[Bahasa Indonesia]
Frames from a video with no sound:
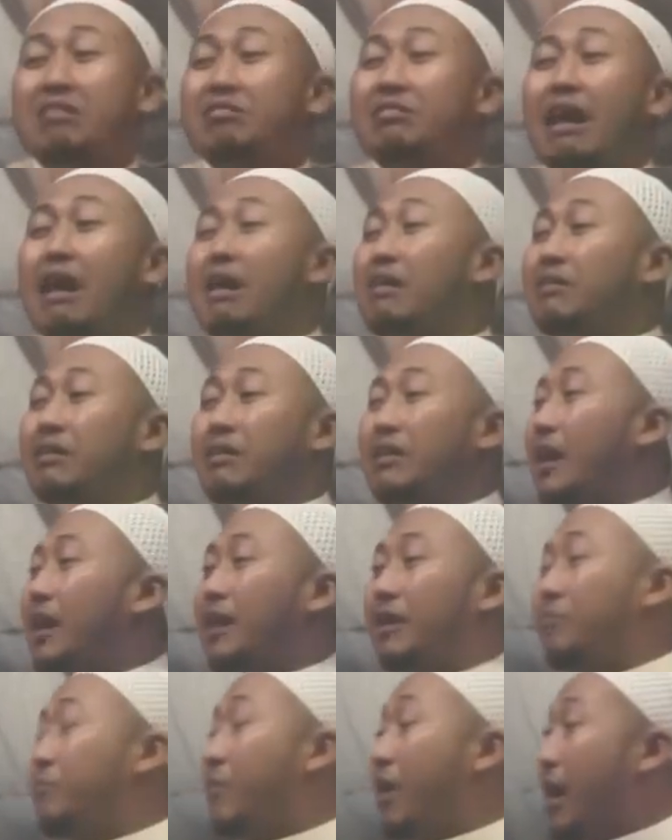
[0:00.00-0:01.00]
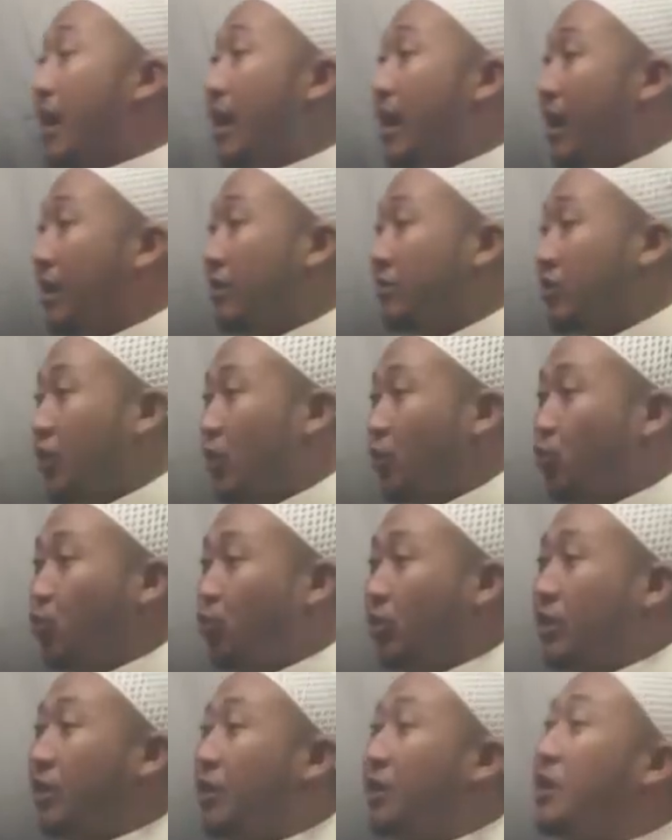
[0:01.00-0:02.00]
tak kelar maca
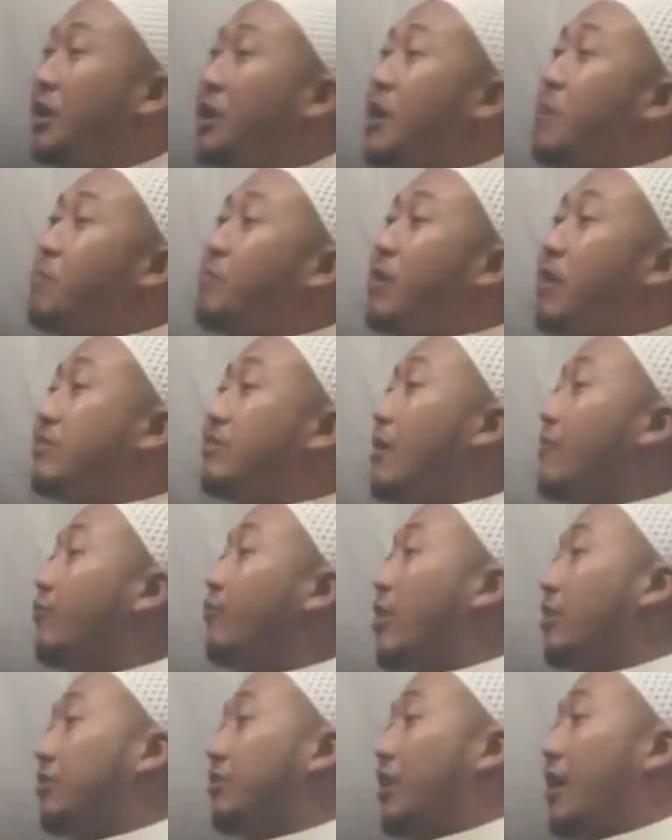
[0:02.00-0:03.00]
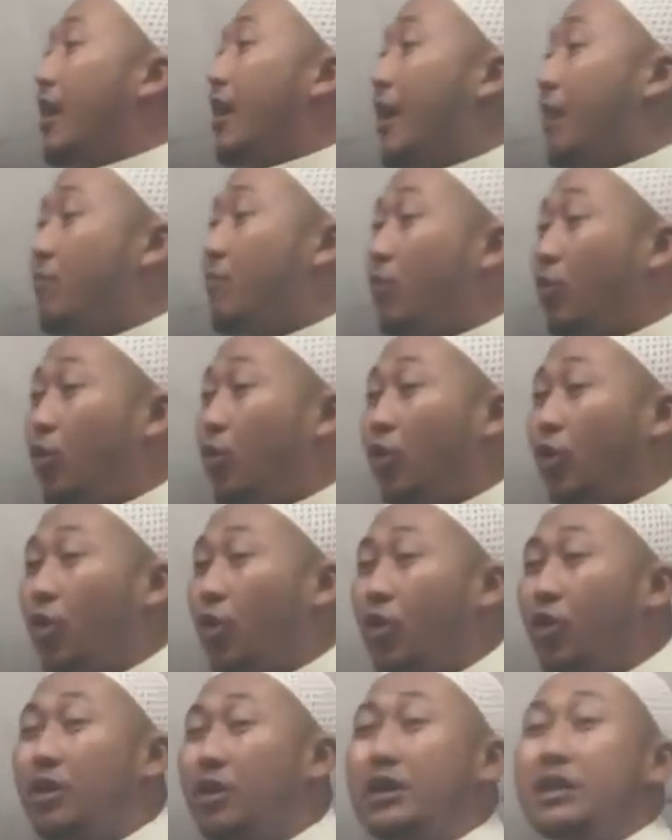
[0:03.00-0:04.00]
gula, maca fatihah
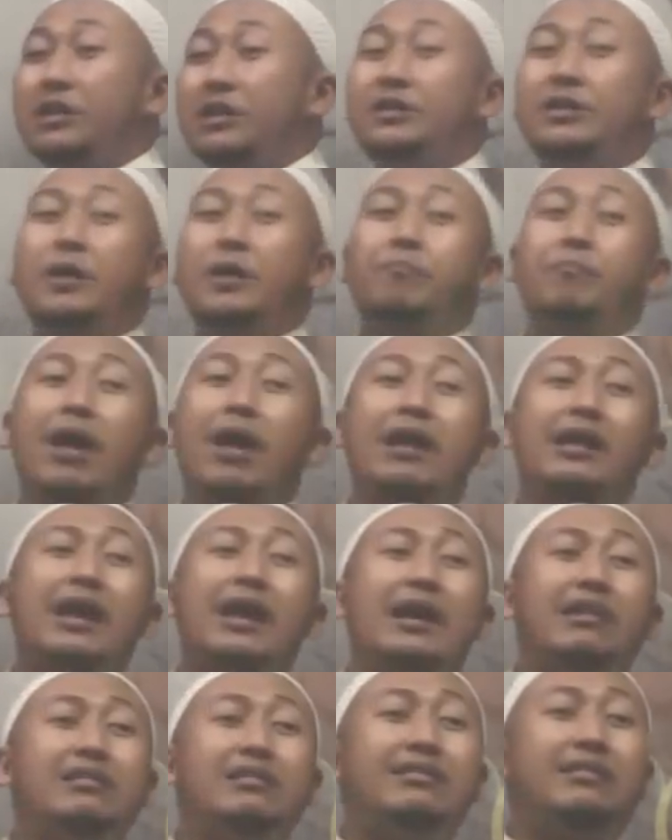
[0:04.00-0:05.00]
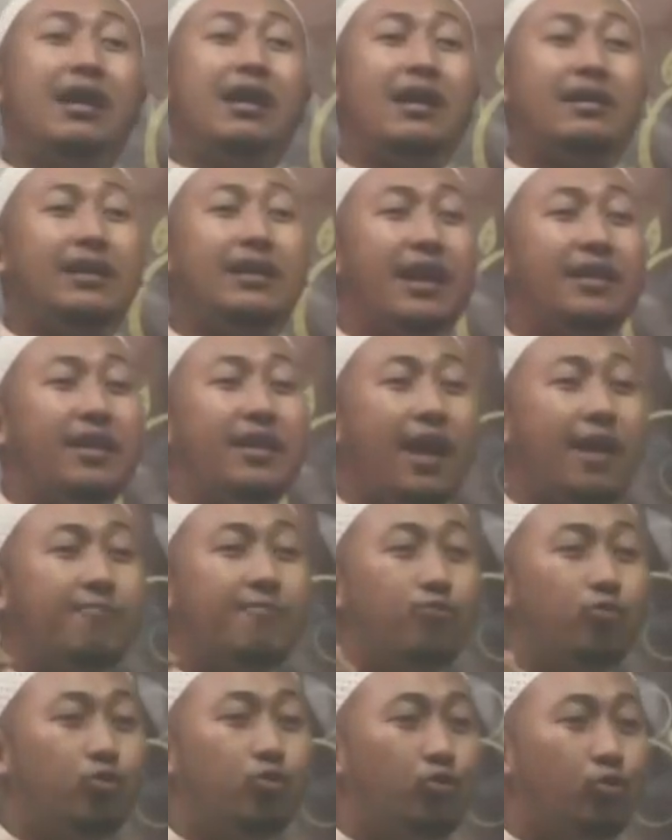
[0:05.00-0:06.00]
meloloh, depak ka iya kana
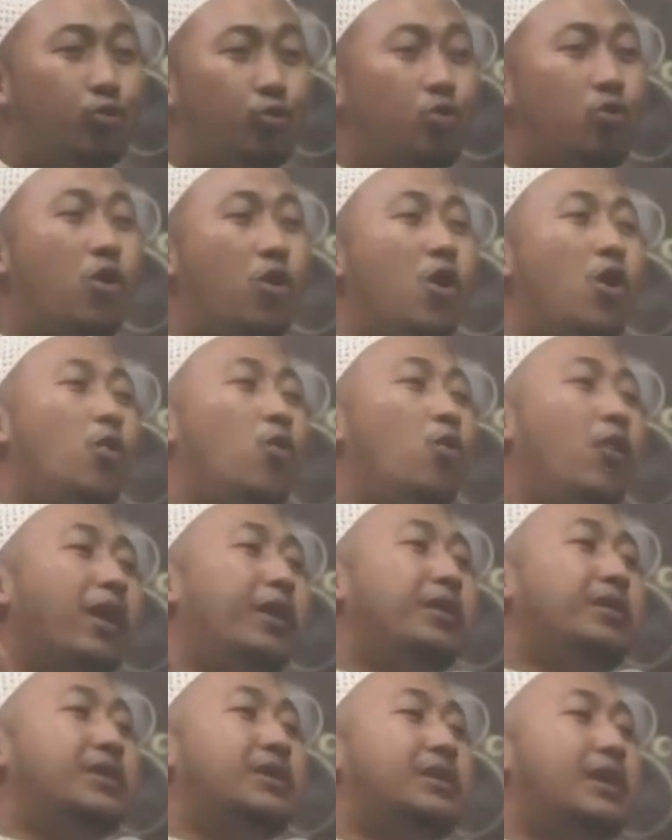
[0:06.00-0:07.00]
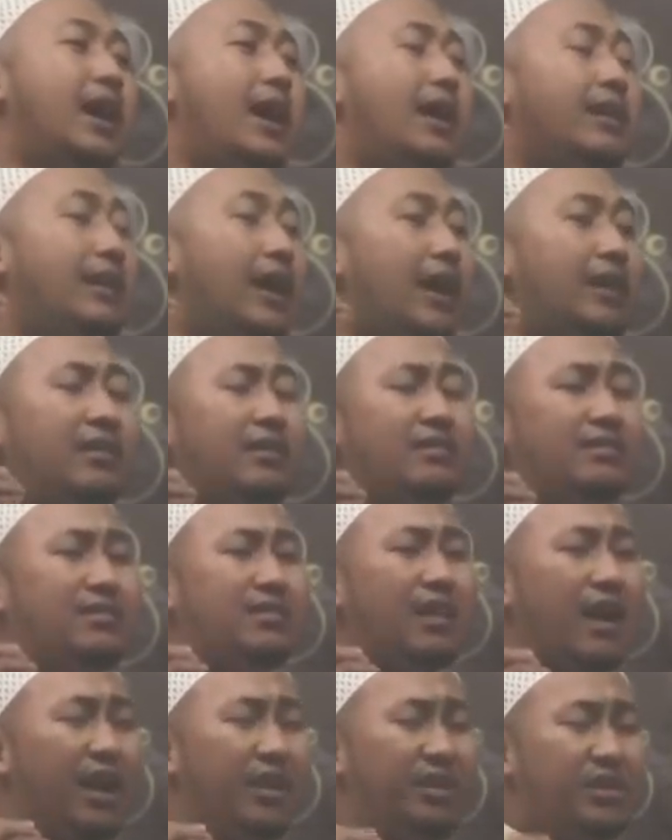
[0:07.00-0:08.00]
abuduh, wa iya kana
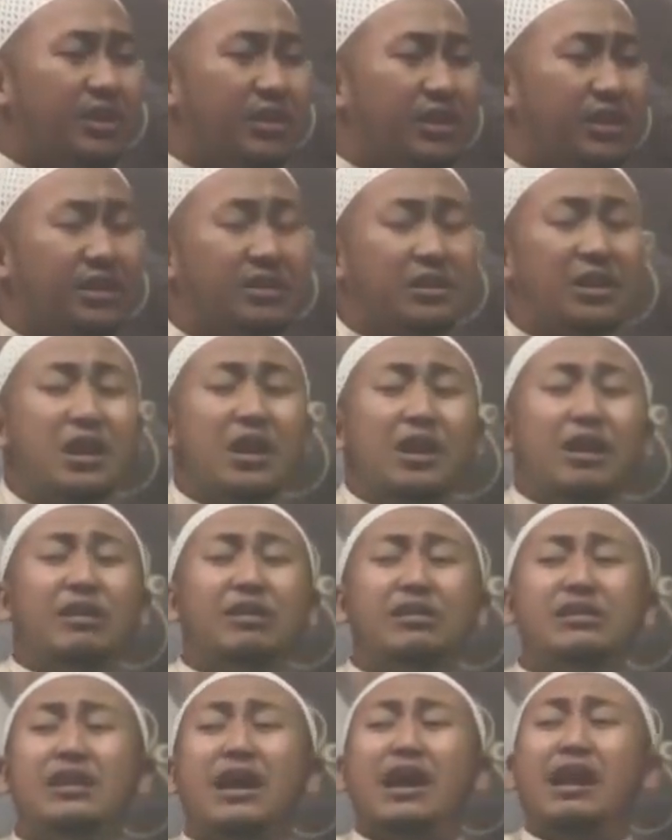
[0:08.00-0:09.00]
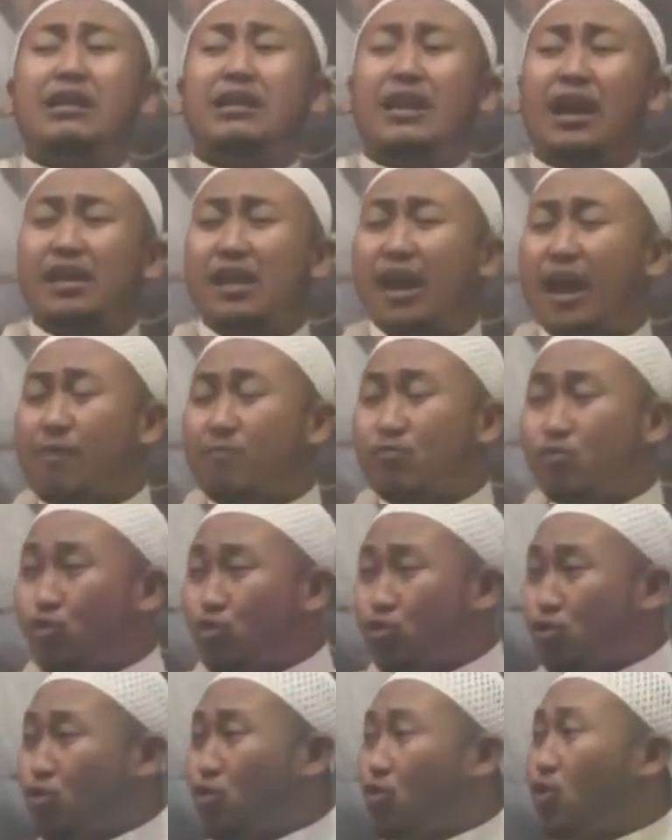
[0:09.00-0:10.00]
stain, iya kana
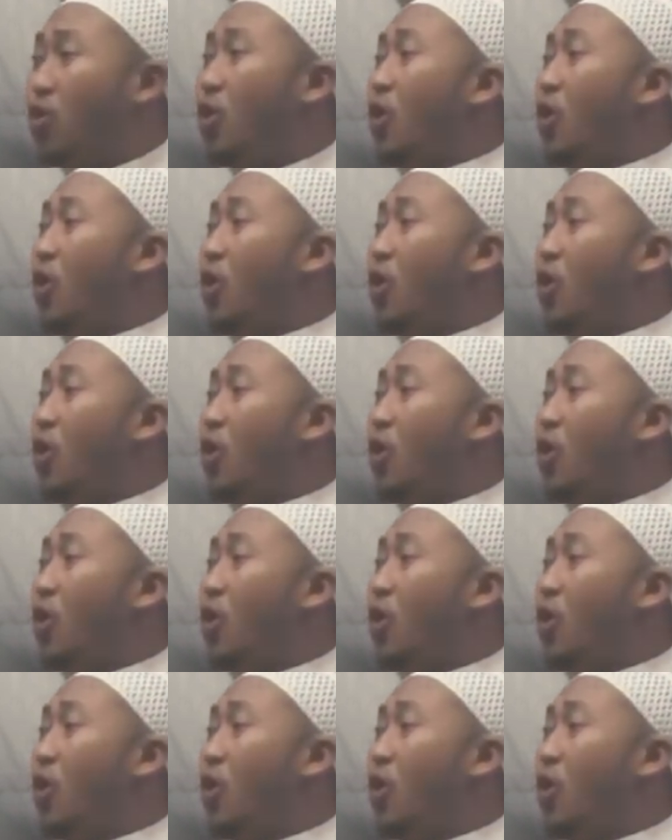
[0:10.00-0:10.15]
abuduh,